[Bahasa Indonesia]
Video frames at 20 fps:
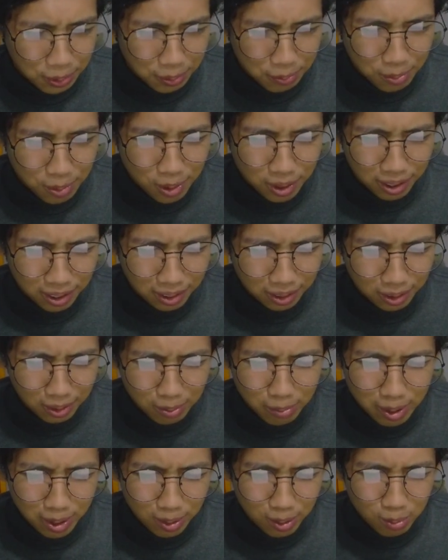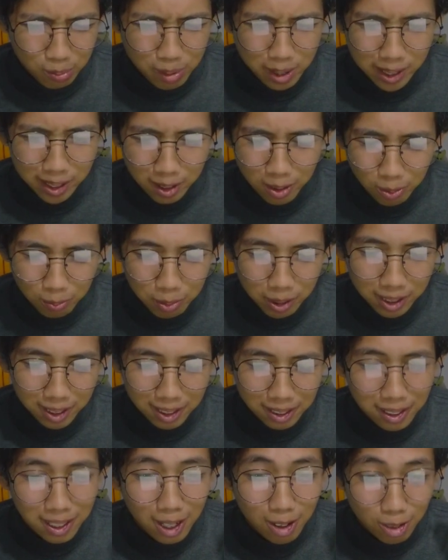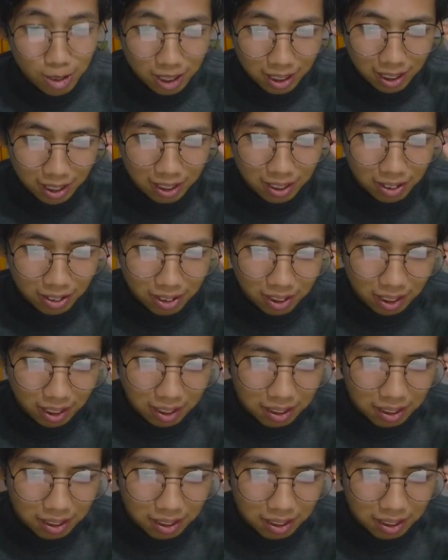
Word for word: tumben tumben tumbenan lu pergi jauh katanya, oke.